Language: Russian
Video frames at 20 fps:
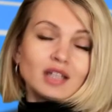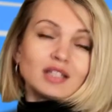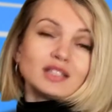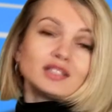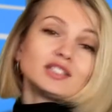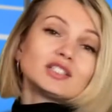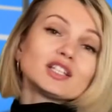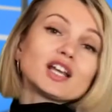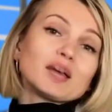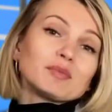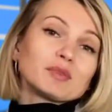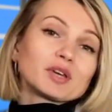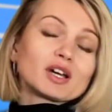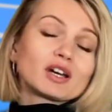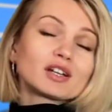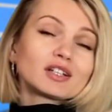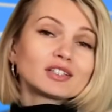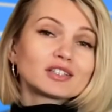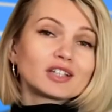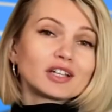
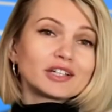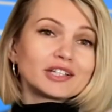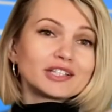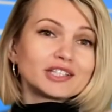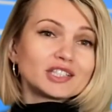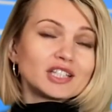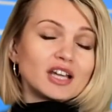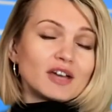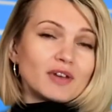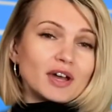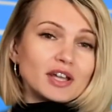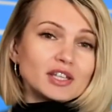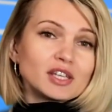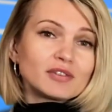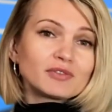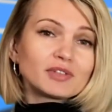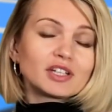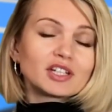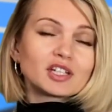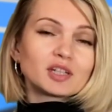Динамика рынка
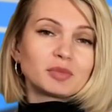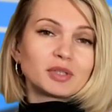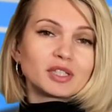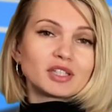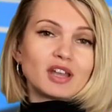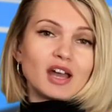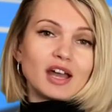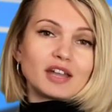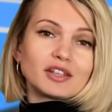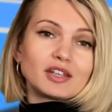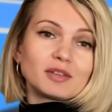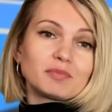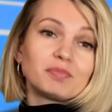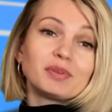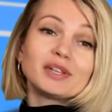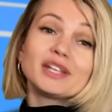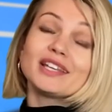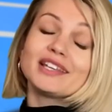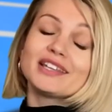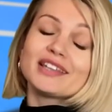кредитования в Великобритании
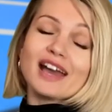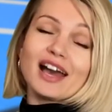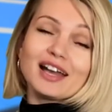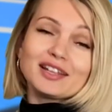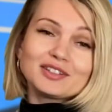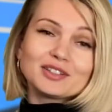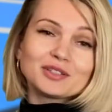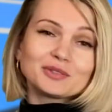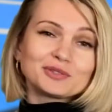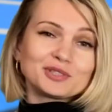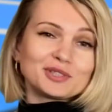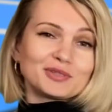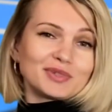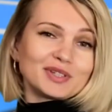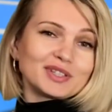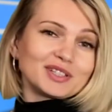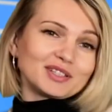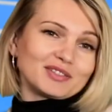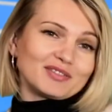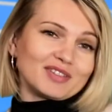приятно
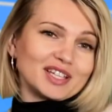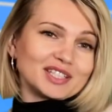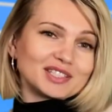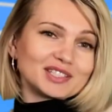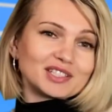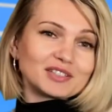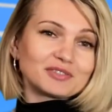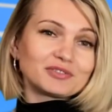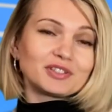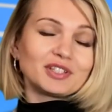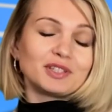удивила инвесторов